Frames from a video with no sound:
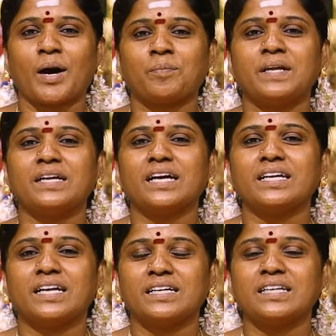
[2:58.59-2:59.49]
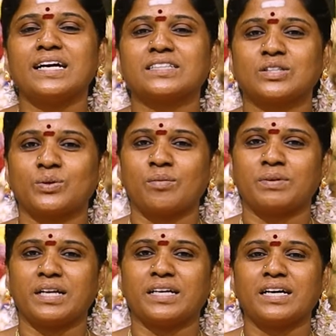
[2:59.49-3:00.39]
அப்படின்னா என்ன அர்த்தம்
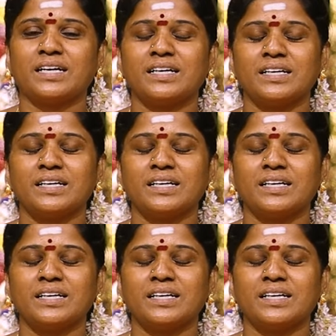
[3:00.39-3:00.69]
அப்படின்னா